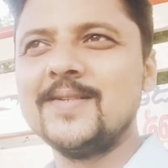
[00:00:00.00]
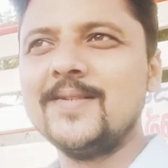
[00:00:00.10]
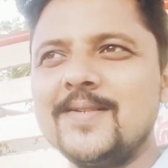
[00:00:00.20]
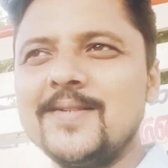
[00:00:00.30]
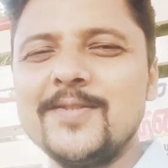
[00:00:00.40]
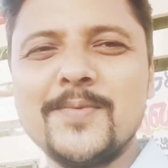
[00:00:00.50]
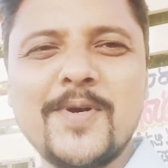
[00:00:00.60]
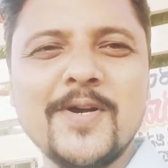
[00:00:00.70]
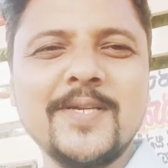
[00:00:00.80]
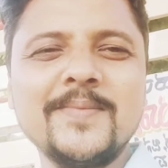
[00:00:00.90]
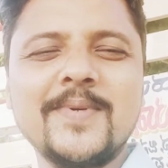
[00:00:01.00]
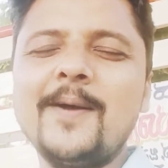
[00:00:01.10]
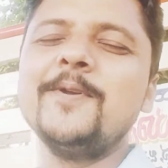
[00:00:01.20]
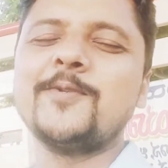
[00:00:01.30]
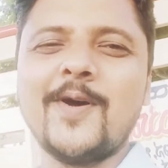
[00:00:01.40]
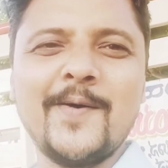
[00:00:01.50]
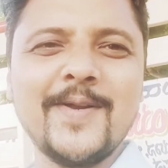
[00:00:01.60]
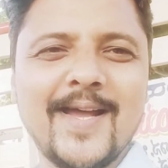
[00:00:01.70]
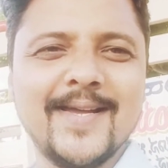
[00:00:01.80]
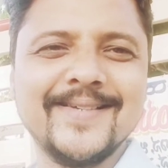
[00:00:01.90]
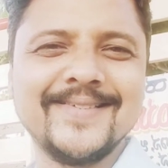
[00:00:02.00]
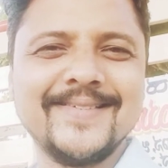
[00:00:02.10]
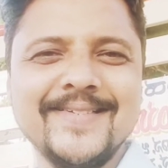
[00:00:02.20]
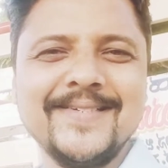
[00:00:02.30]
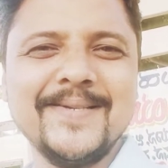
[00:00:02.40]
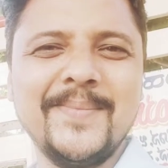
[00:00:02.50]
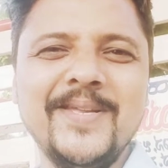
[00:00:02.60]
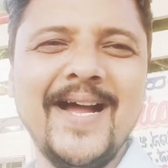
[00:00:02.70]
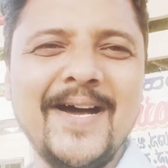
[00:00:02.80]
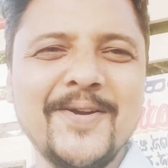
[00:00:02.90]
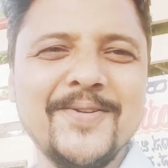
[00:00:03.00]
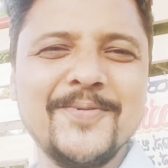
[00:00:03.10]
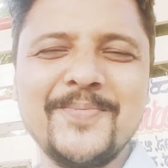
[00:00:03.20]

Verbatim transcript: तो मौसम काफ़ी सुहावना है बिहार और यूपी